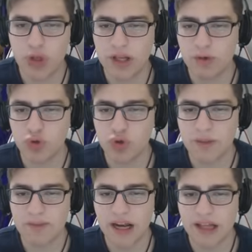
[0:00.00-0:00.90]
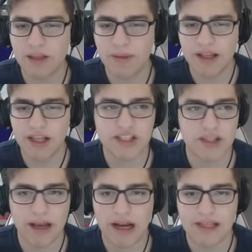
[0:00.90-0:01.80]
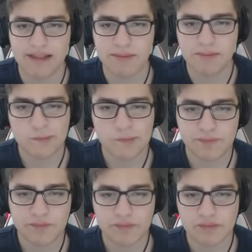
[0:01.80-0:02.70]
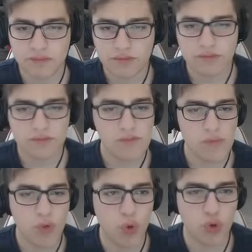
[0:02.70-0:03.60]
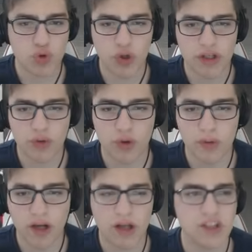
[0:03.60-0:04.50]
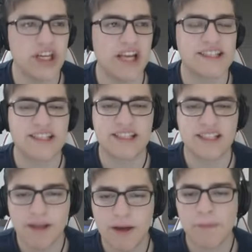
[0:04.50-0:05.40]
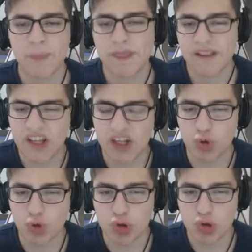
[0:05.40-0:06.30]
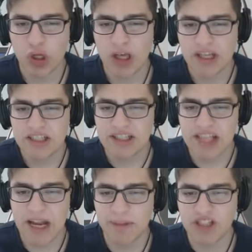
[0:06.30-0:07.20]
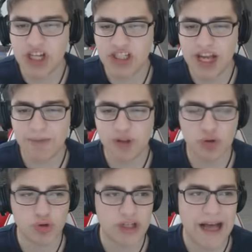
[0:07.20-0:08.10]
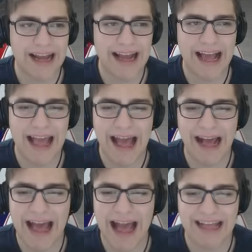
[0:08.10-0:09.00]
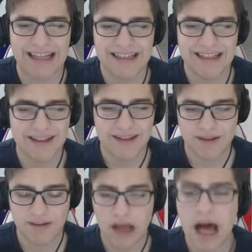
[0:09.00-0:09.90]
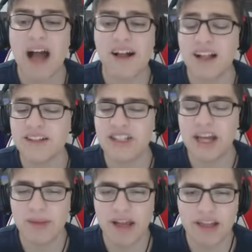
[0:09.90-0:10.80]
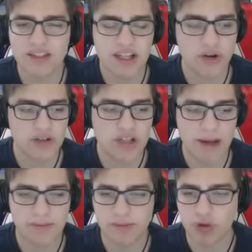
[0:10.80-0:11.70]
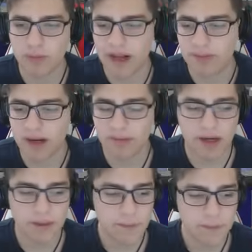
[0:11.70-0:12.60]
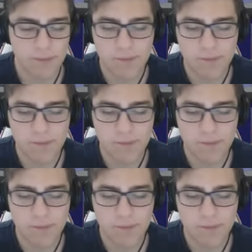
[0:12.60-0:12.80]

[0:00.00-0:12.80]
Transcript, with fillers: Üçte, üçüncü ipten atlamayı değiştirmek lazım. Oo çok iyi koydum ha. Yes. Titus. Seni biçeceğim Titus. Kalk lan ayağa kalk. Aa kaldıracağım yere yanlışlar şey yaptım. Dur bırak bırak bırak.